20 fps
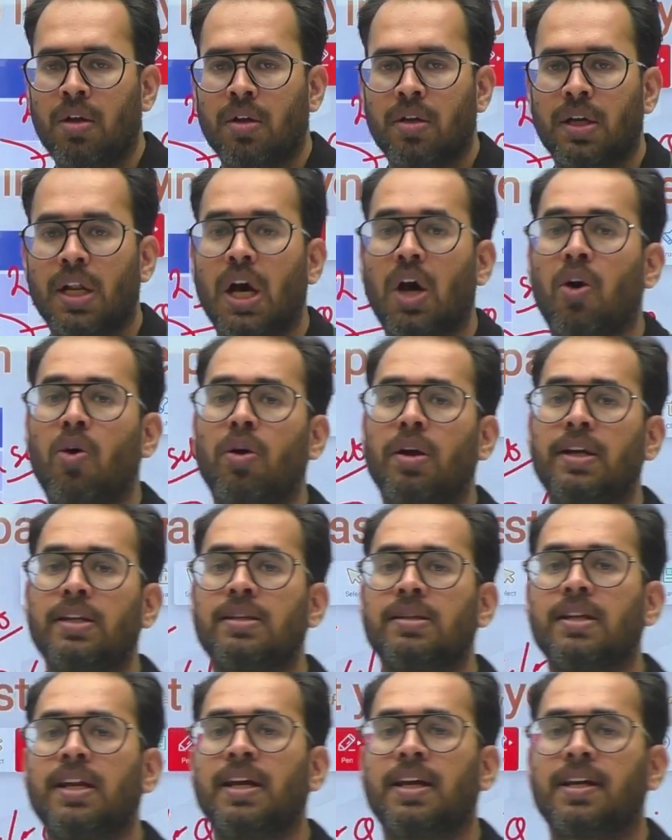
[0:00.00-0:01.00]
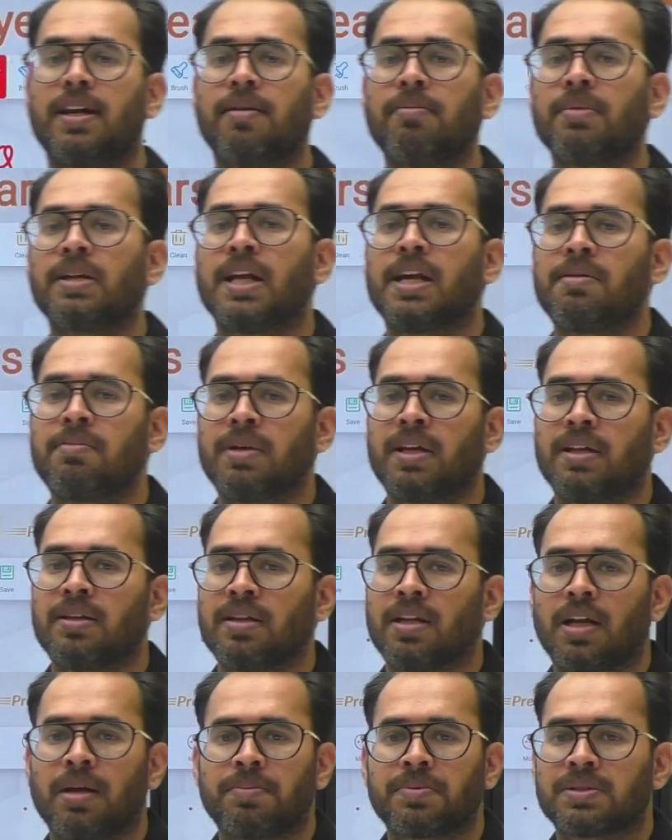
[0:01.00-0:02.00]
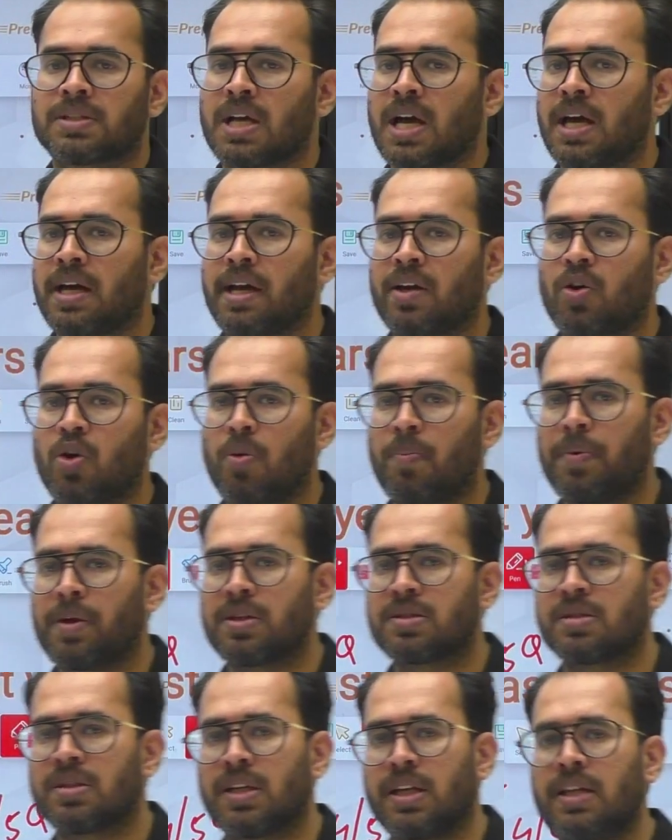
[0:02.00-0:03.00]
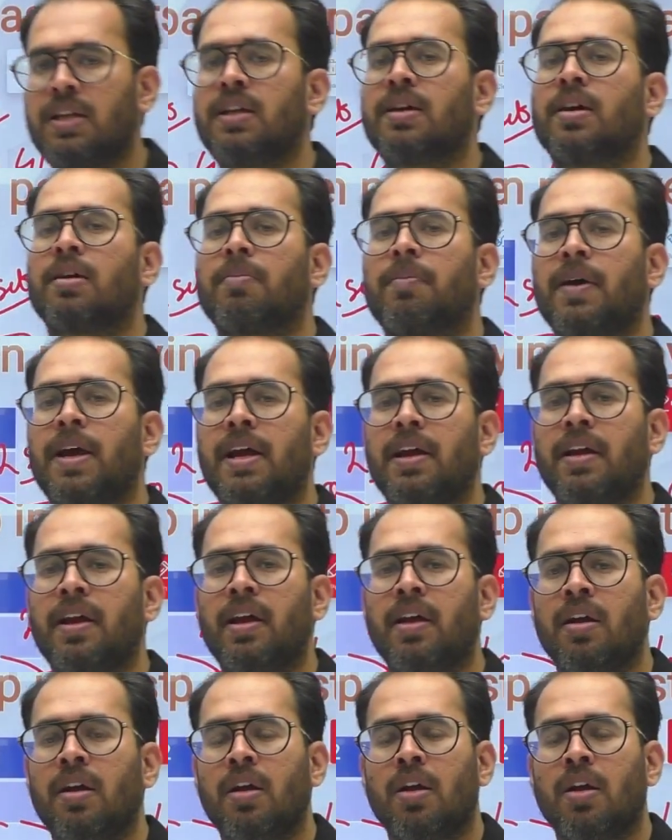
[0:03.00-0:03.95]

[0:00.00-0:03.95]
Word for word: ना इतने कम टाइम के अंदर आप सारे टॉपिक्स नहीं कर पाएंगे